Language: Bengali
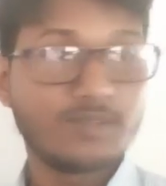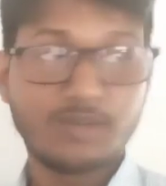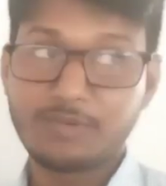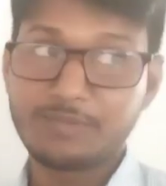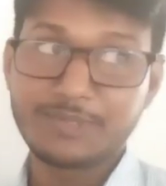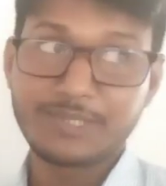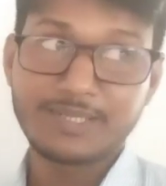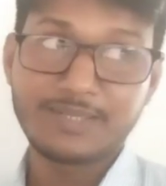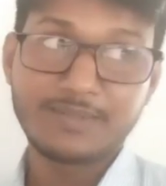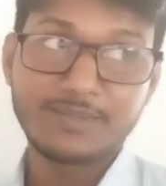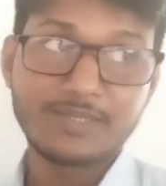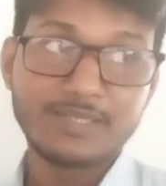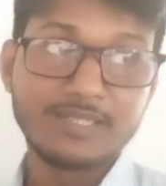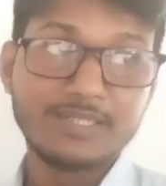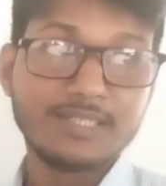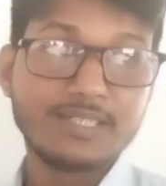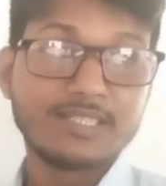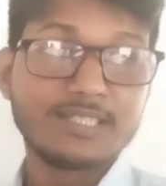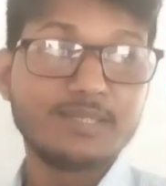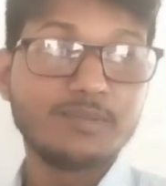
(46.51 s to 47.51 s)
হবে না
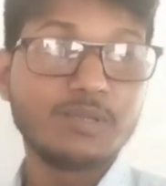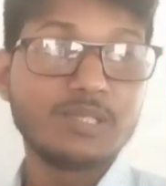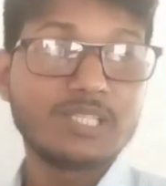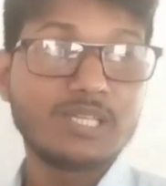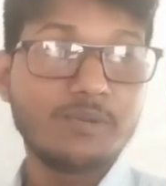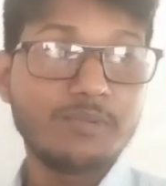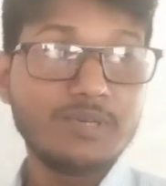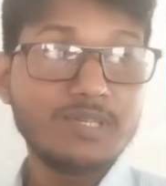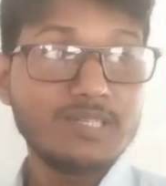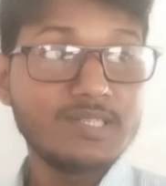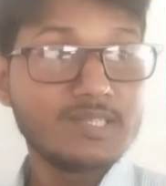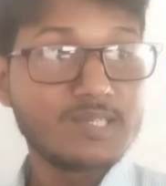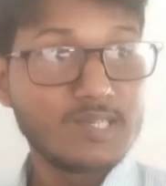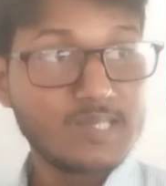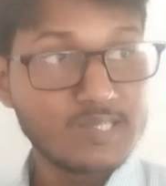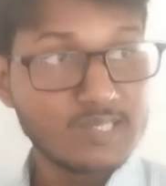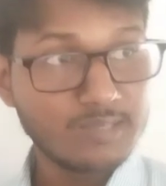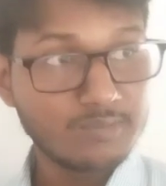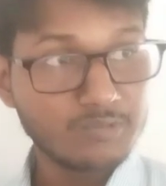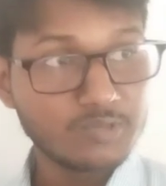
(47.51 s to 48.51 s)
কি বলতে হবে
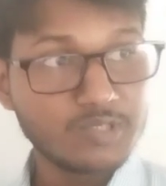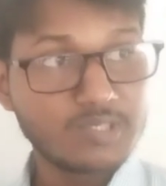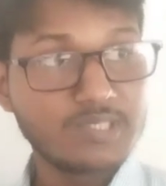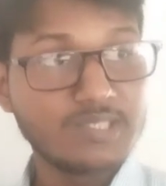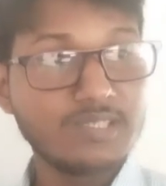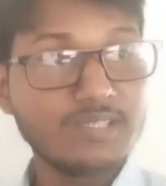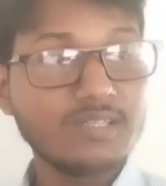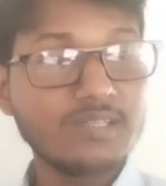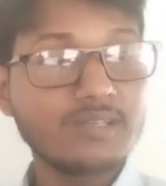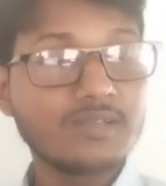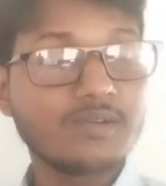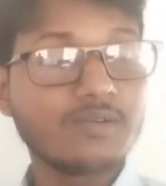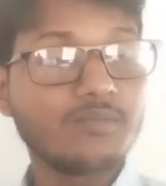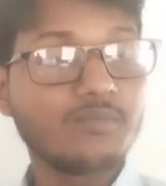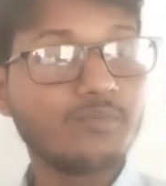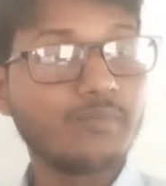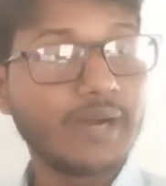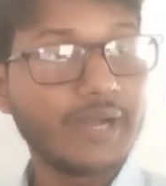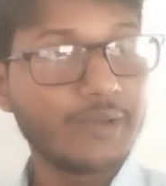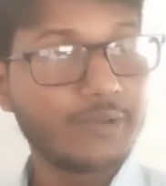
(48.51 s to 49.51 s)
নিজামুদ্দিন
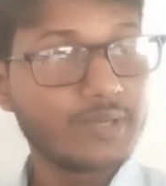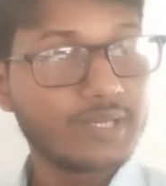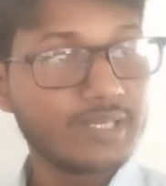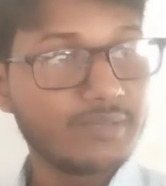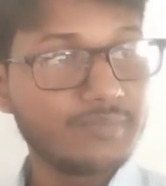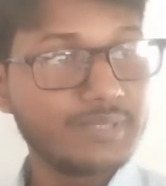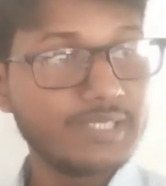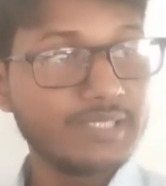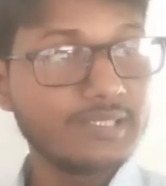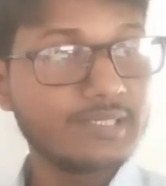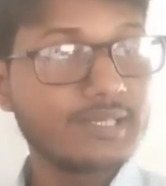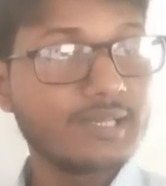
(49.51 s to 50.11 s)
বায়োকেমিক